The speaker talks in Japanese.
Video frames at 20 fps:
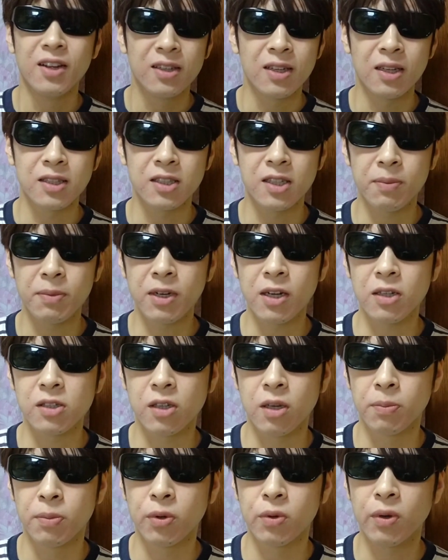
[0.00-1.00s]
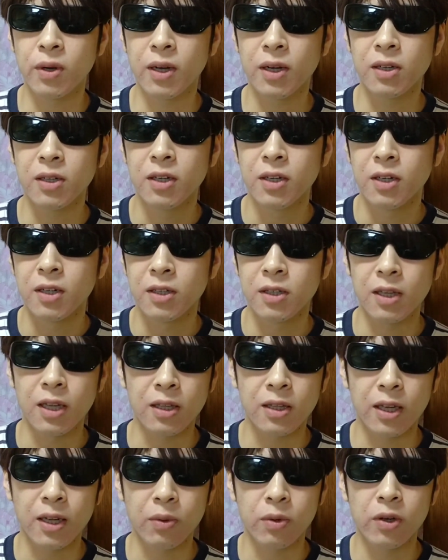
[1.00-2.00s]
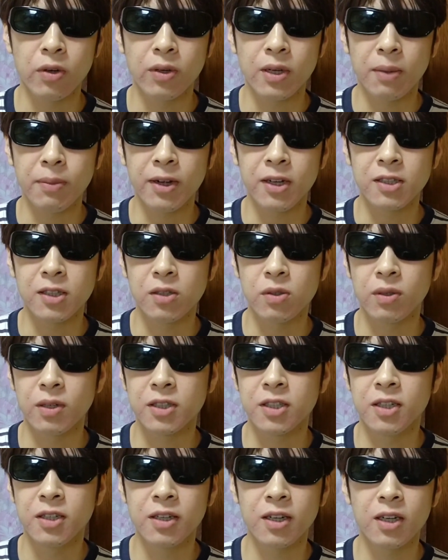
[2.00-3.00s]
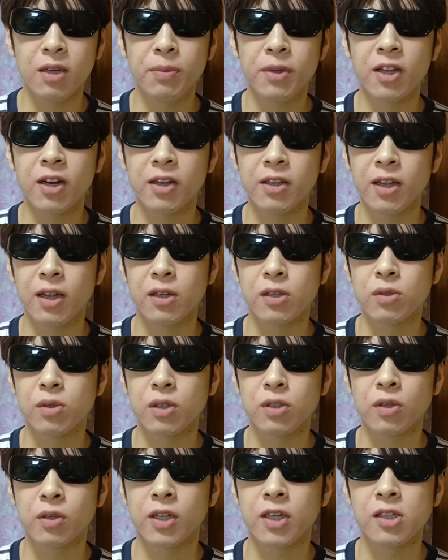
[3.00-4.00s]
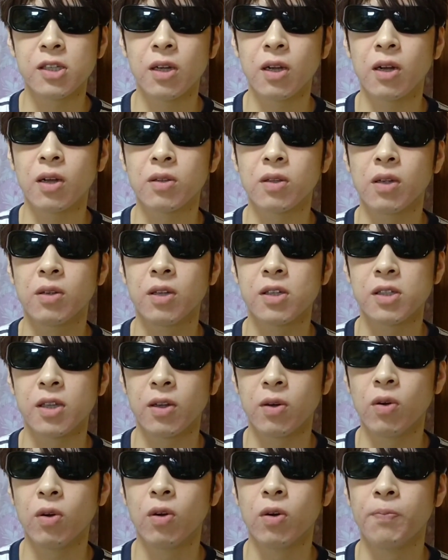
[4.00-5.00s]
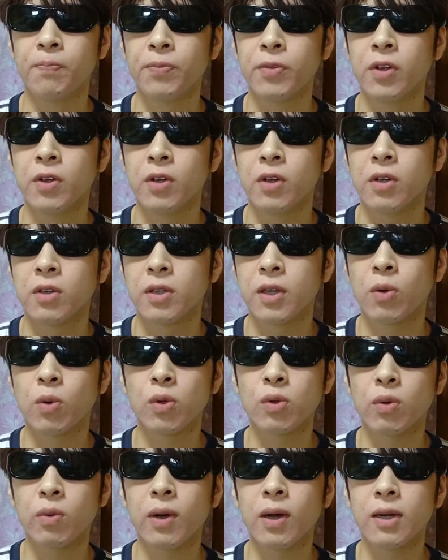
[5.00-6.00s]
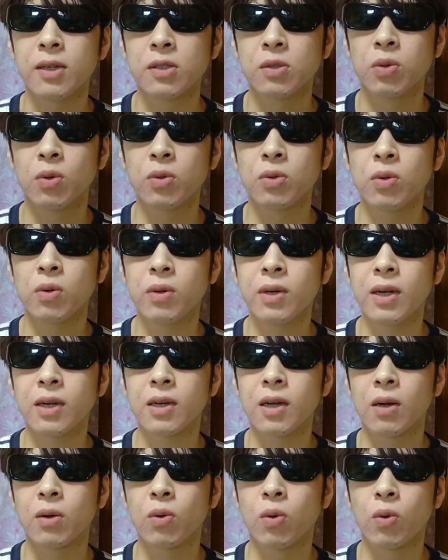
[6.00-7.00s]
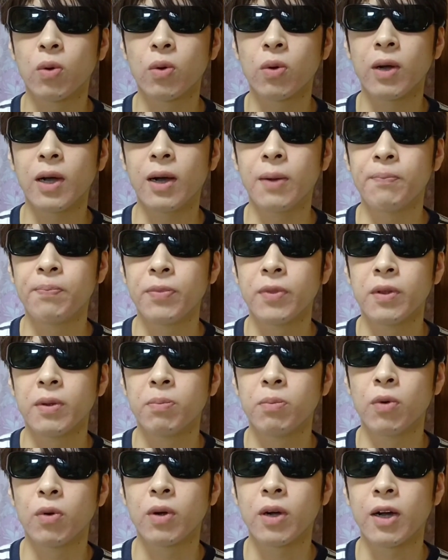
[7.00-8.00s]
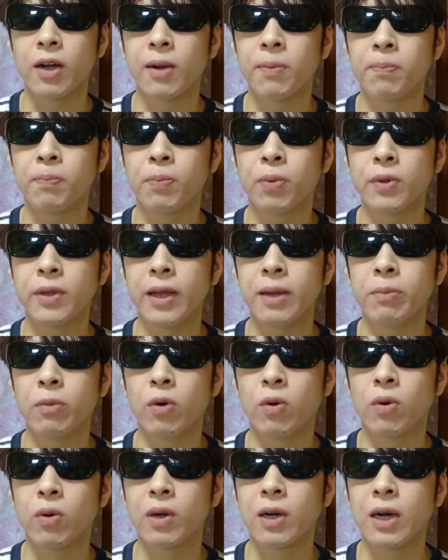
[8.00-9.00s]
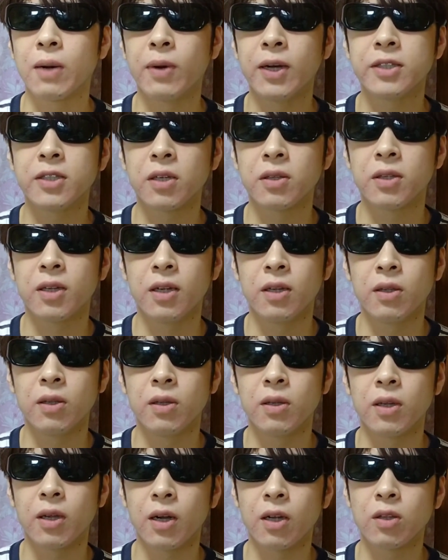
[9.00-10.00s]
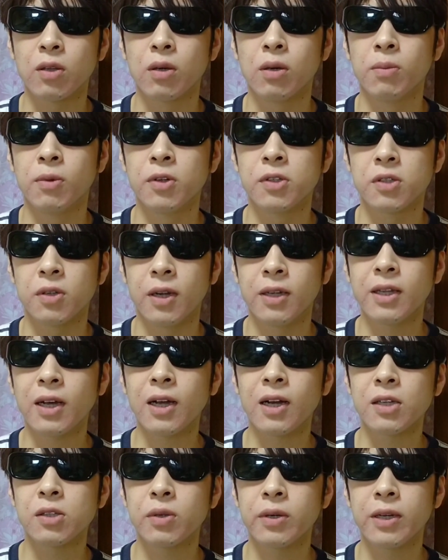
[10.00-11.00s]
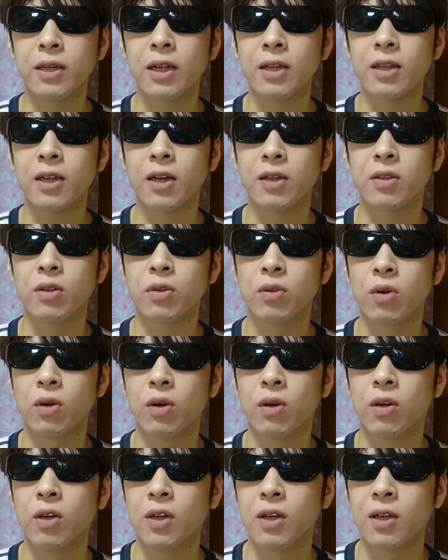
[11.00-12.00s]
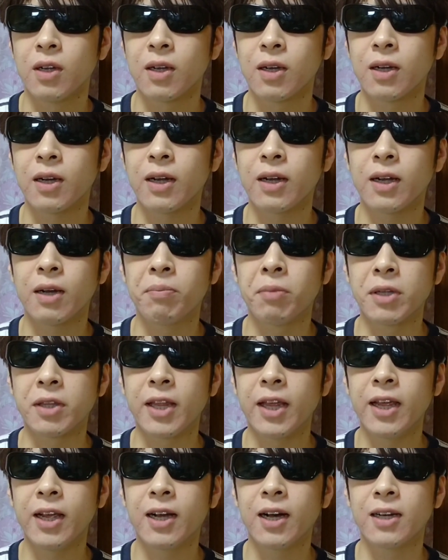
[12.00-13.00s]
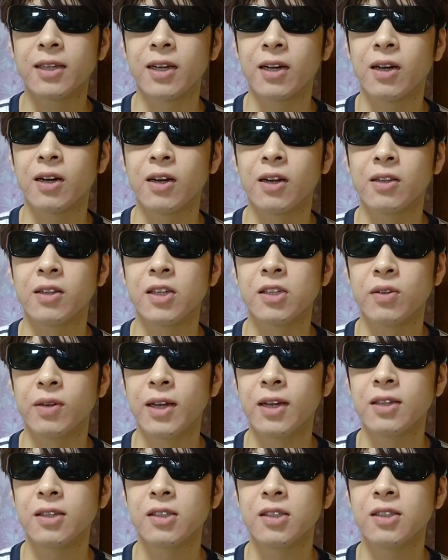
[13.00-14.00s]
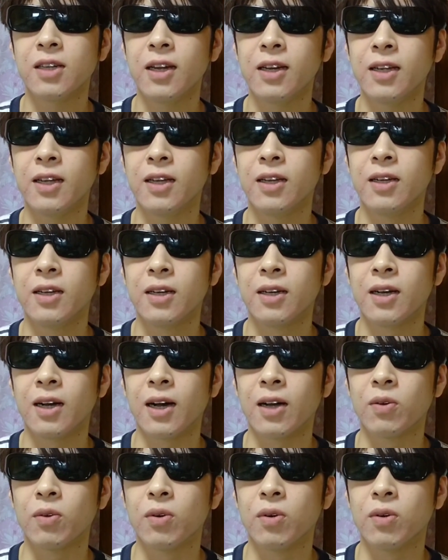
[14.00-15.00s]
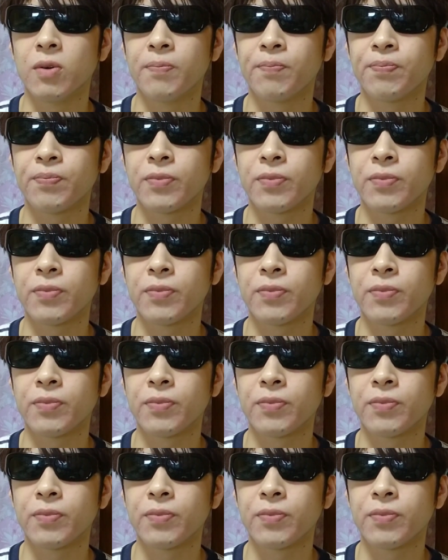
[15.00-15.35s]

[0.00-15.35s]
で、ちなみになんですけど、僕は、ただフりの名前信そんな真剣に見てないんで、それちょっと気づかなかったんですけど、ってことは、相当なんか心がもう空っぽでもう乾いちゃってんだなと思うんですよね。だからそれなんでかっていうと、彼がまテイカーだからなんですよね。常にあの、